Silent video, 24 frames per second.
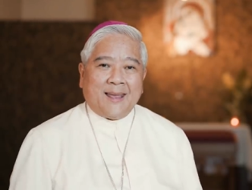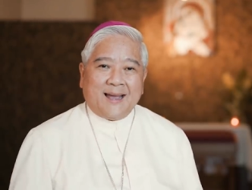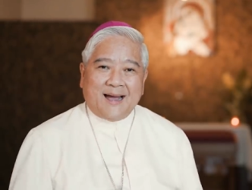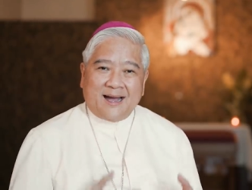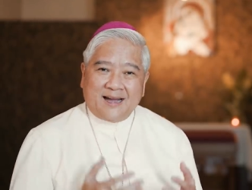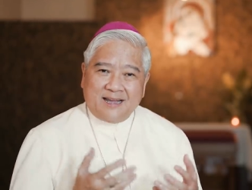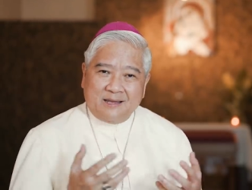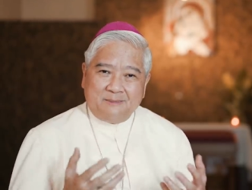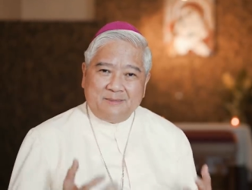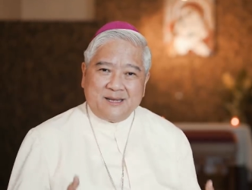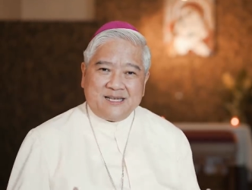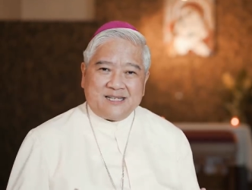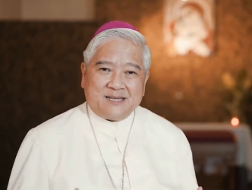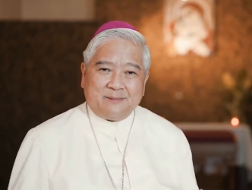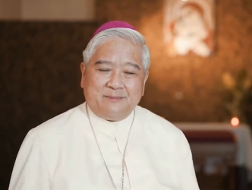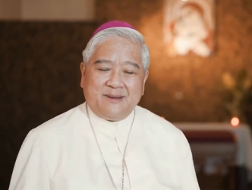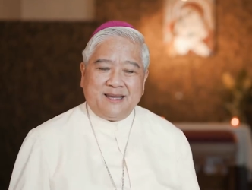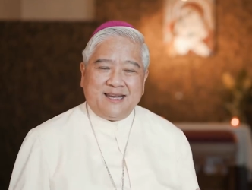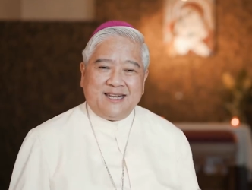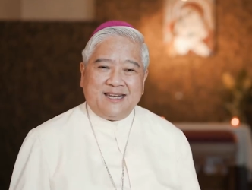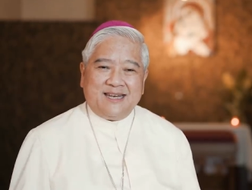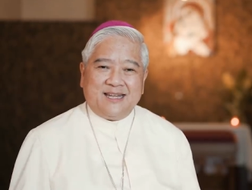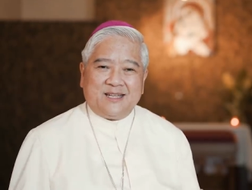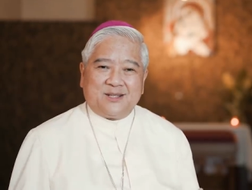Ang ibig
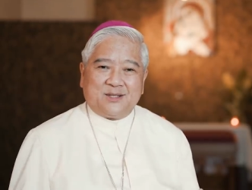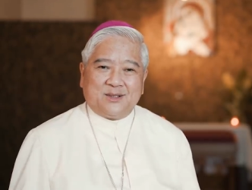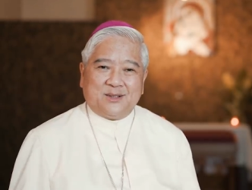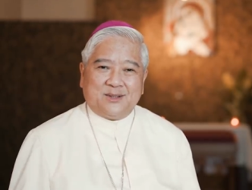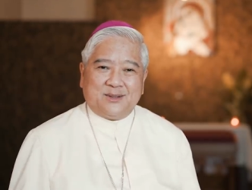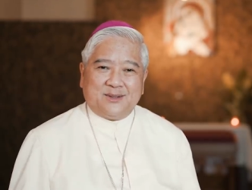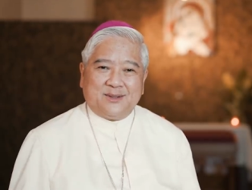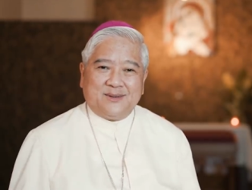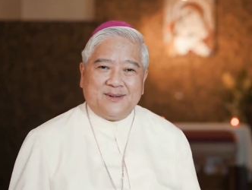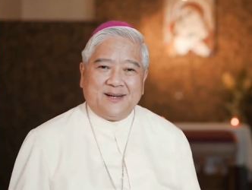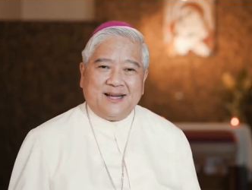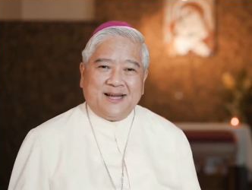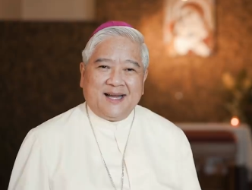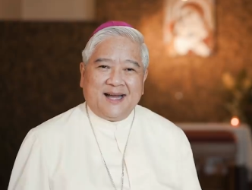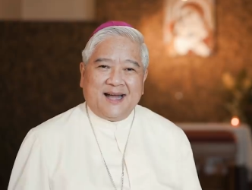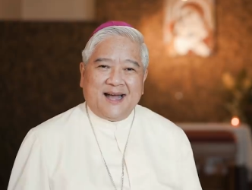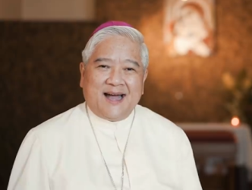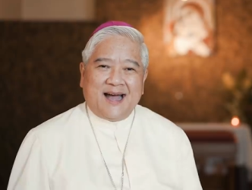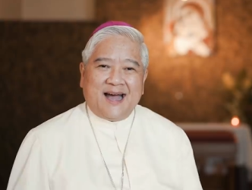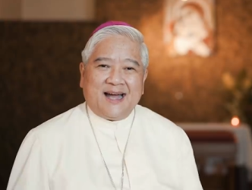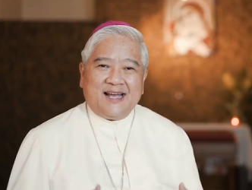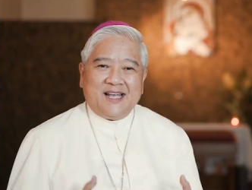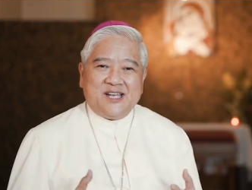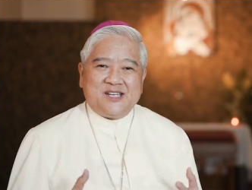sabihin nito,
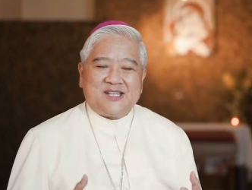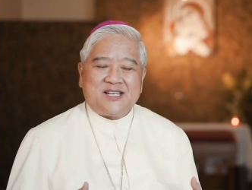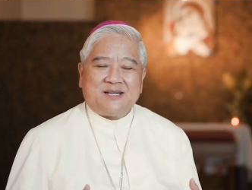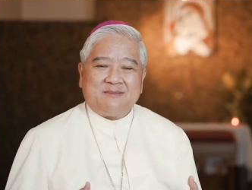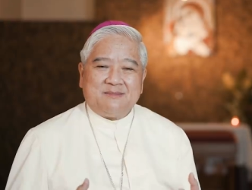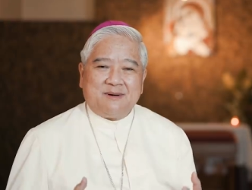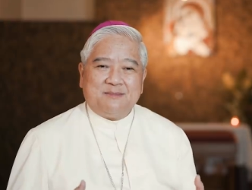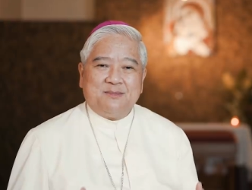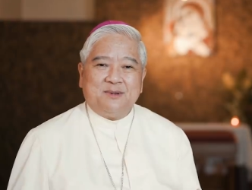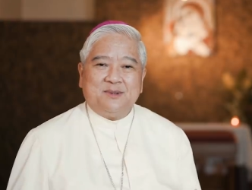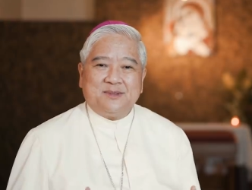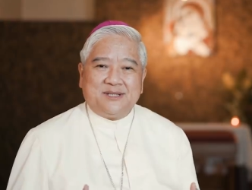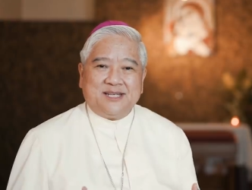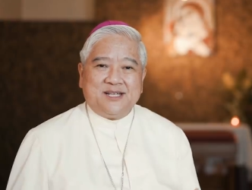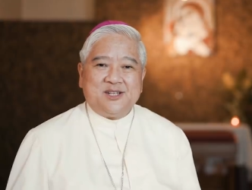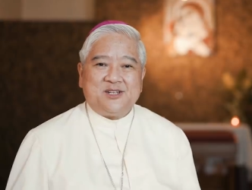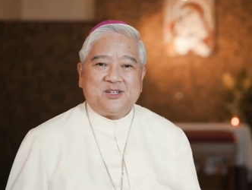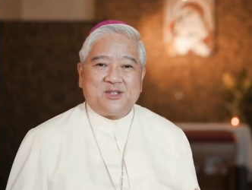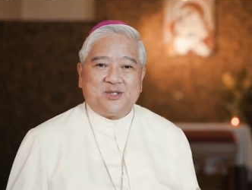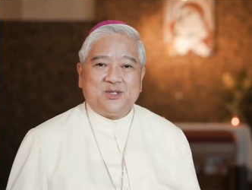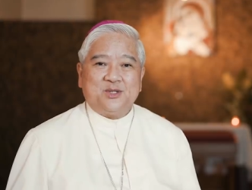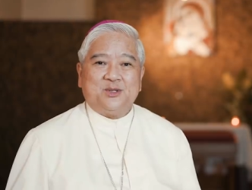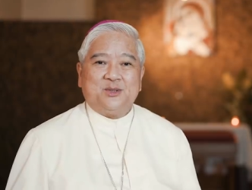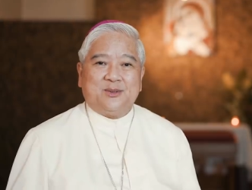ang isang mabuting
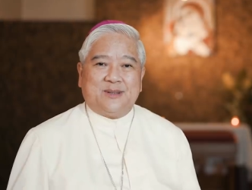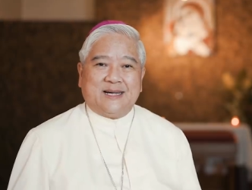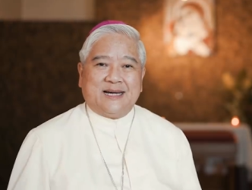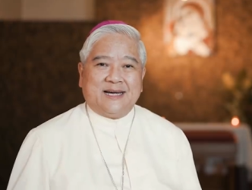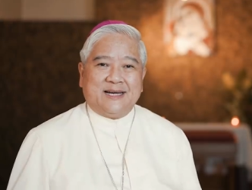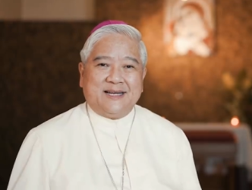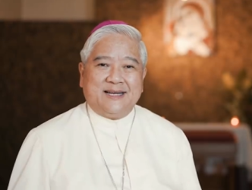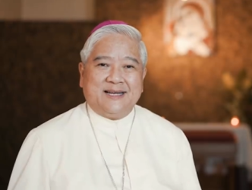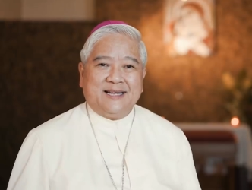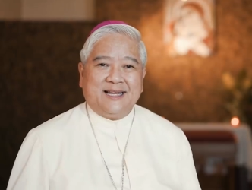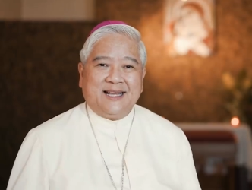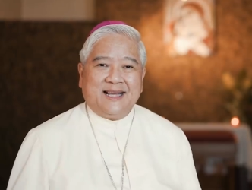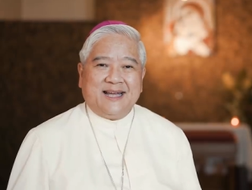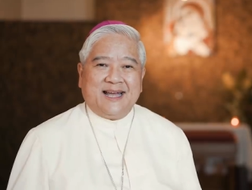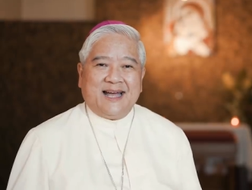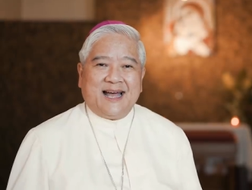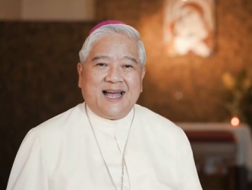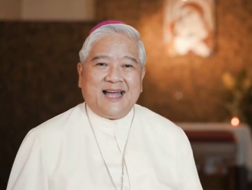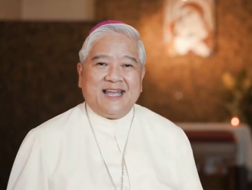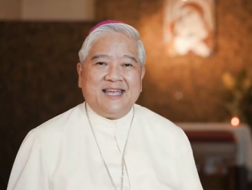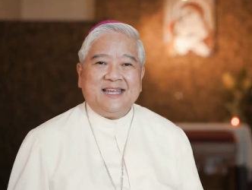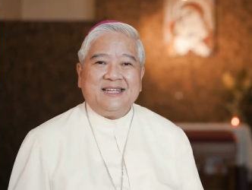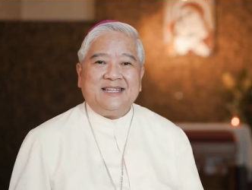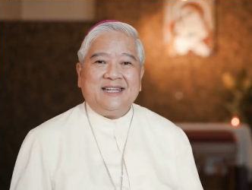steward
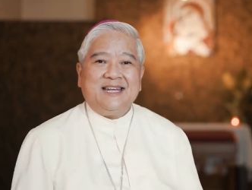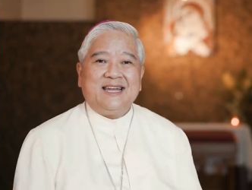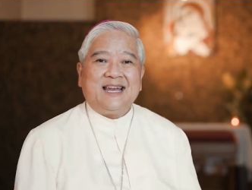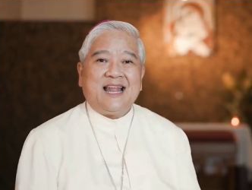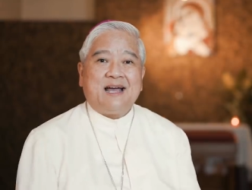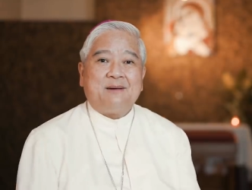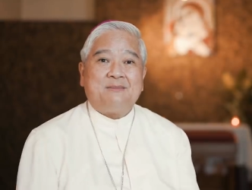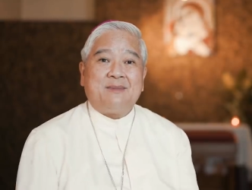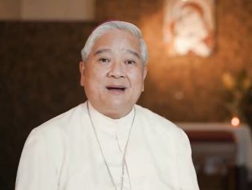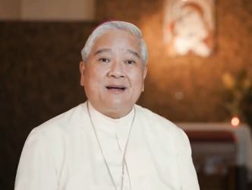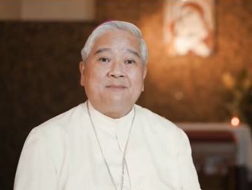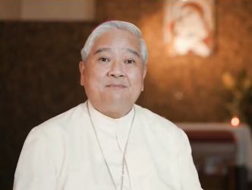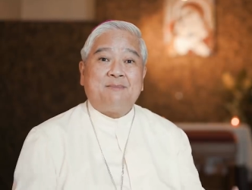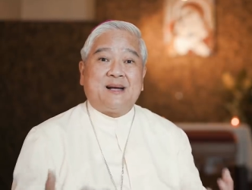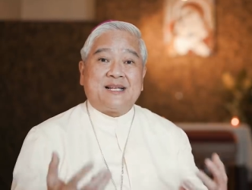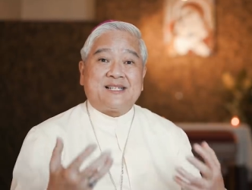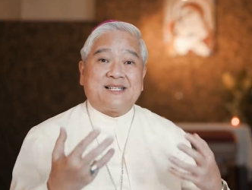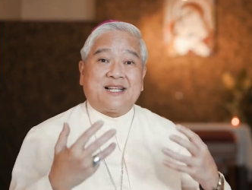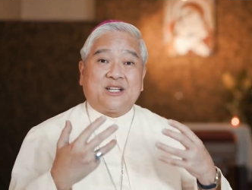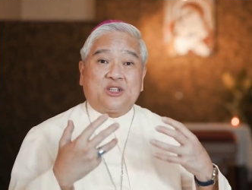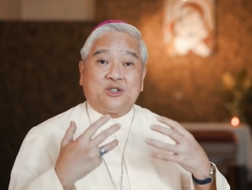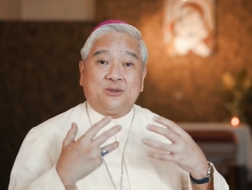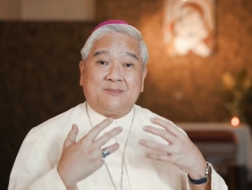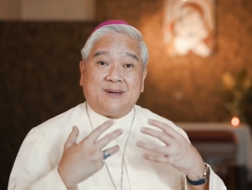ay hindi lamang
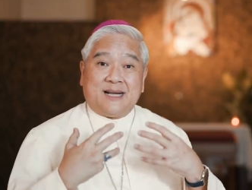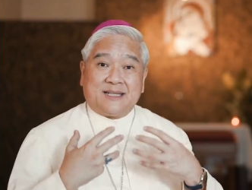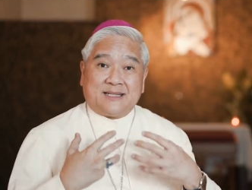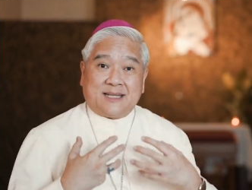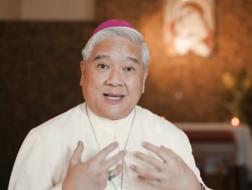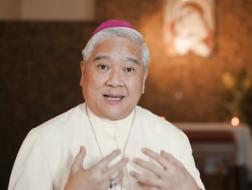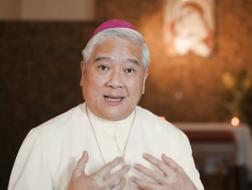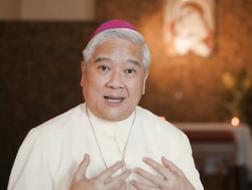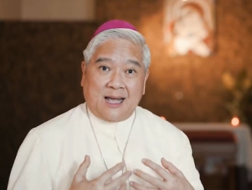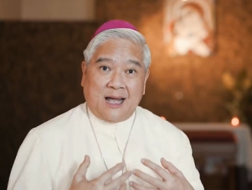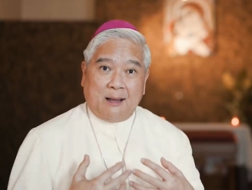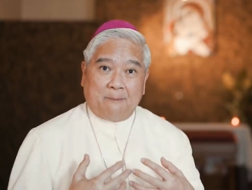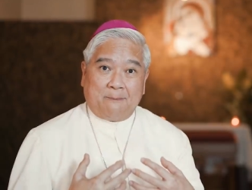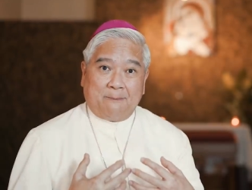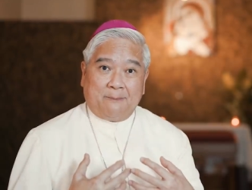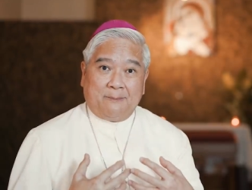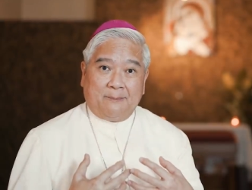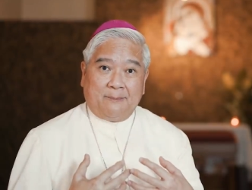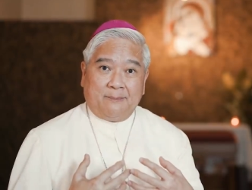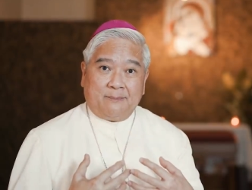basta tumatanggap.